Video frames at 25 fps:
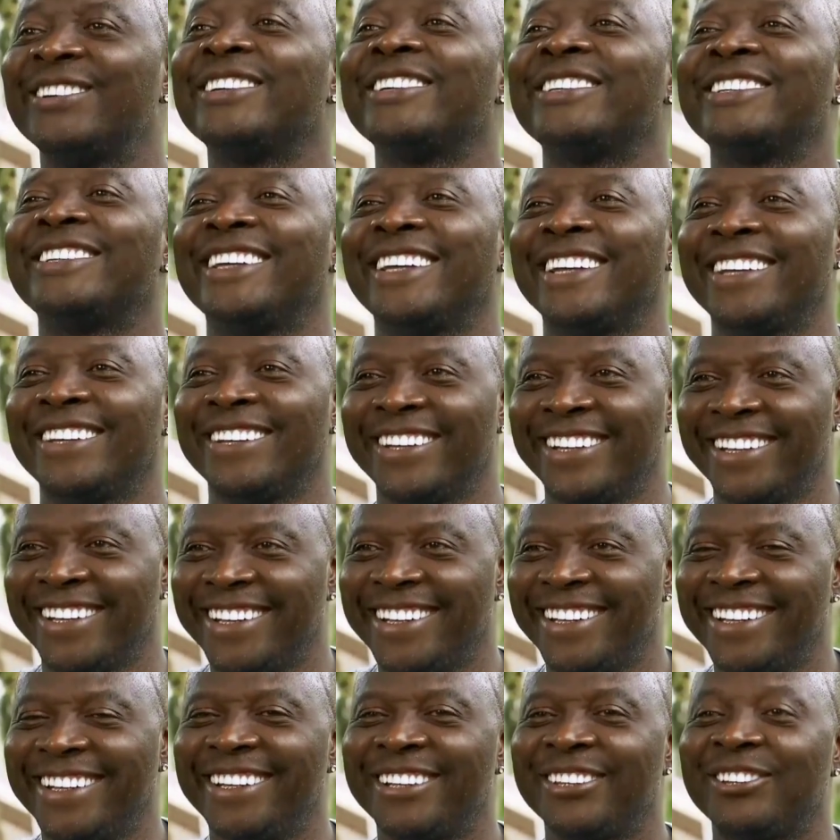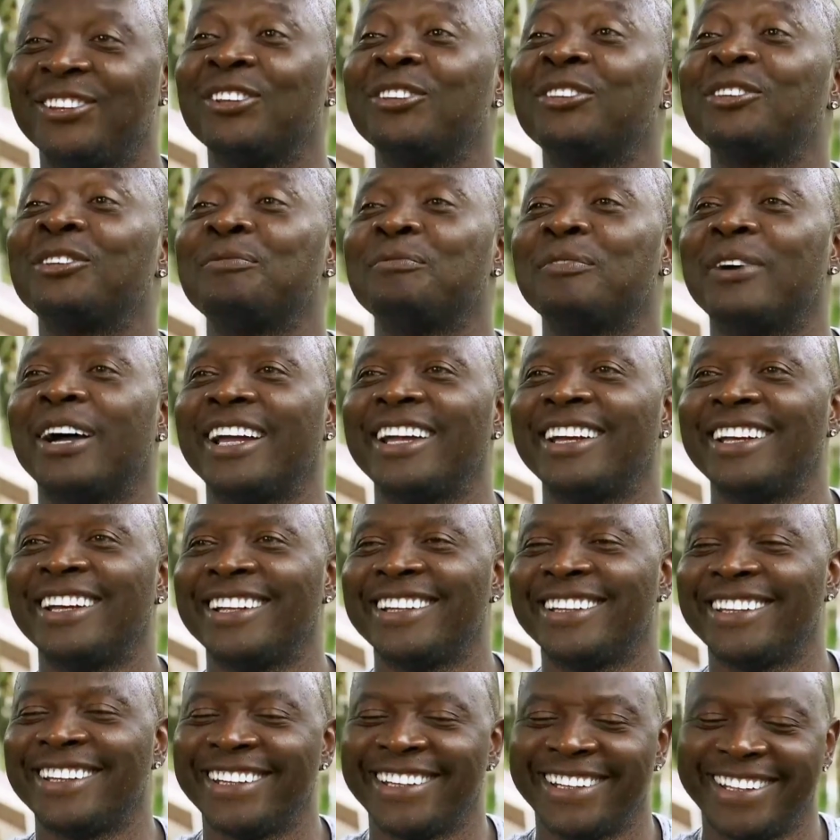Entonces,
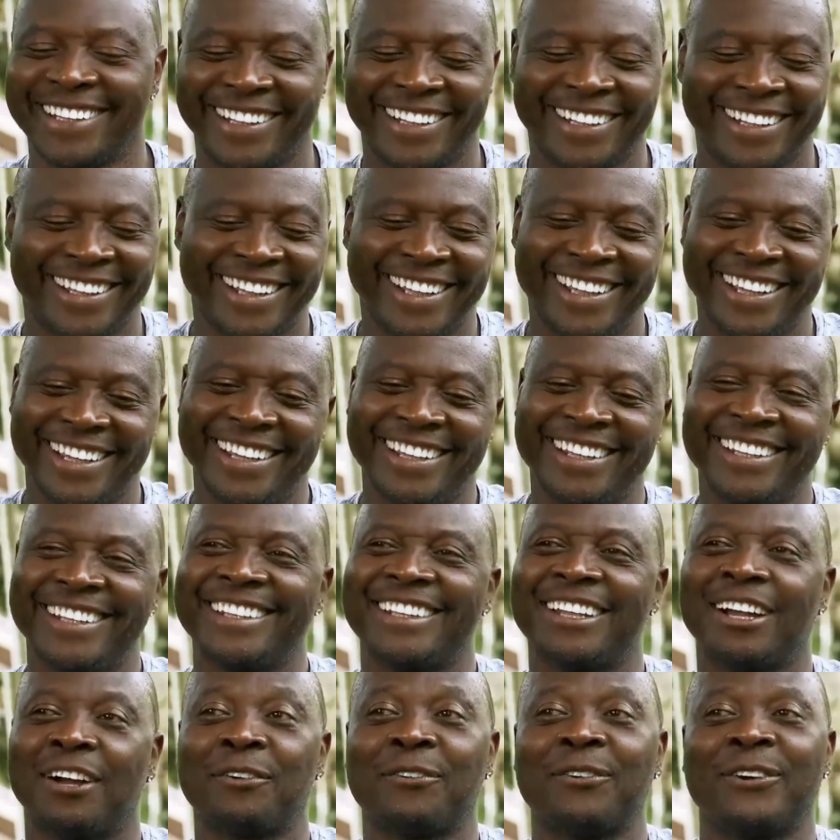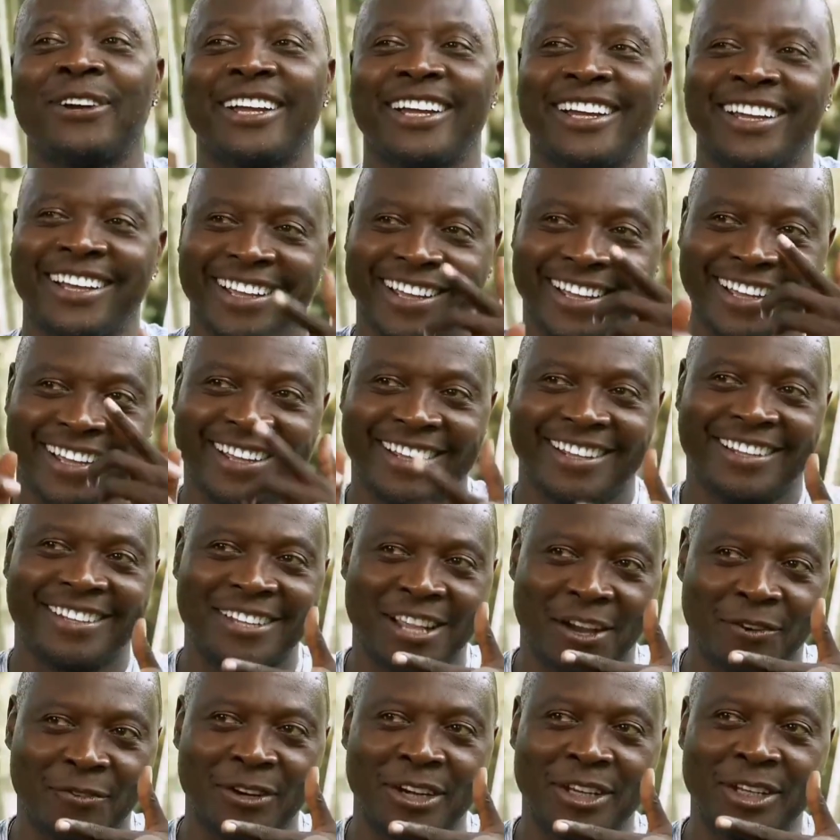imagínate. Ya fue,
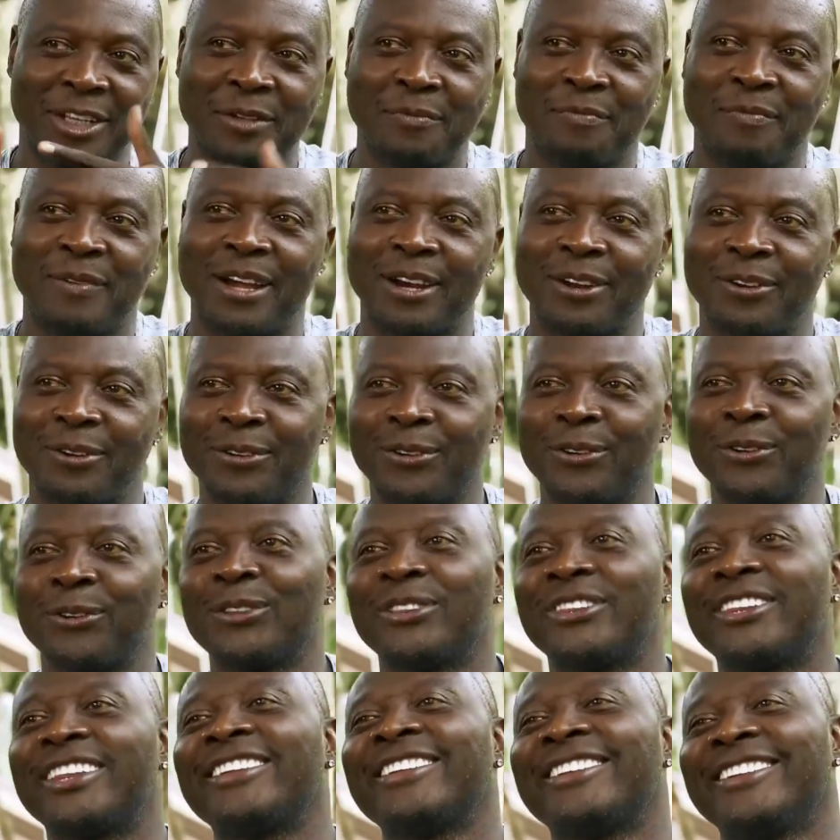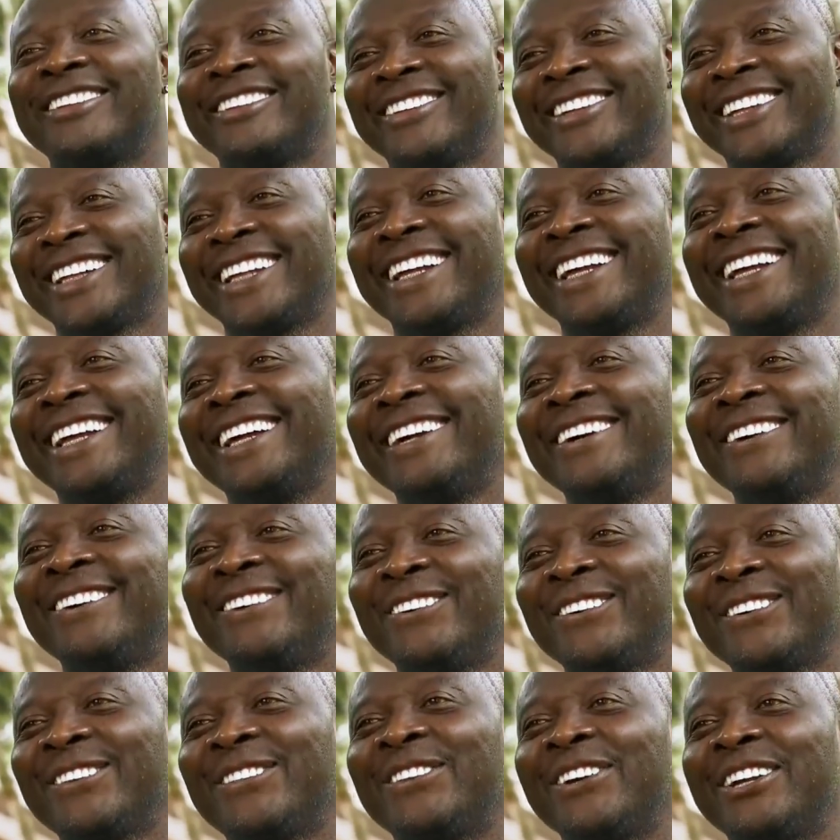fue el disparo justo,
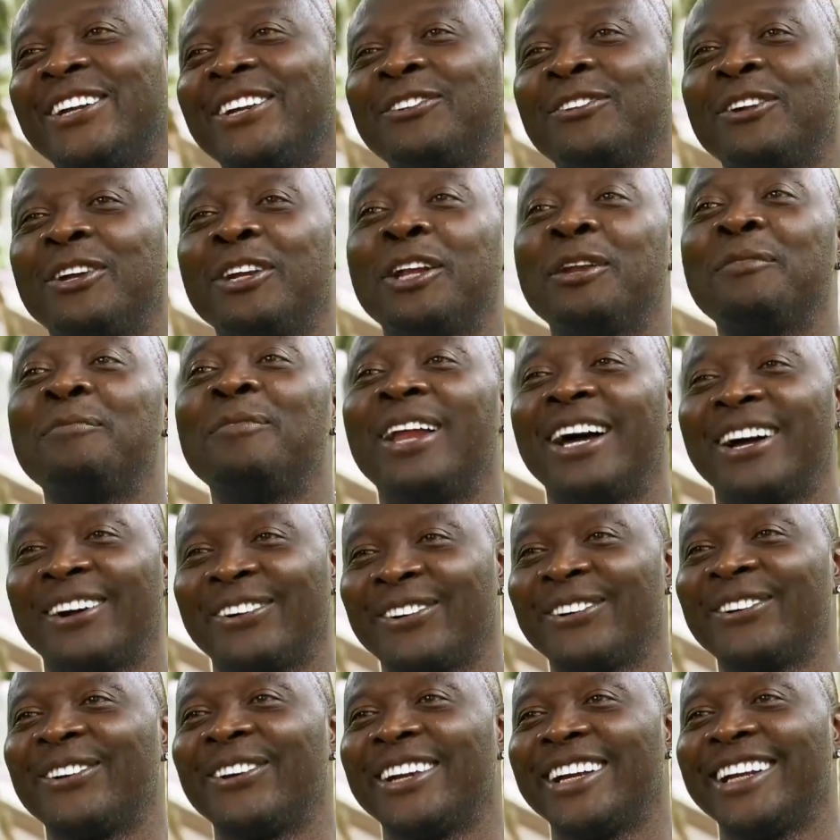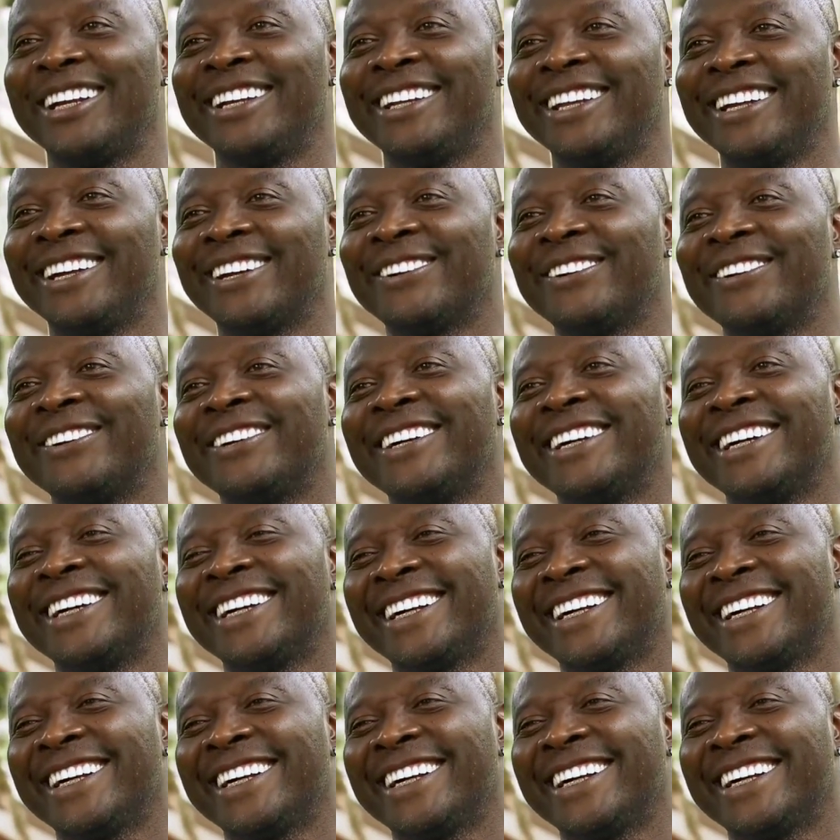justo no en el blanco y no en el negro.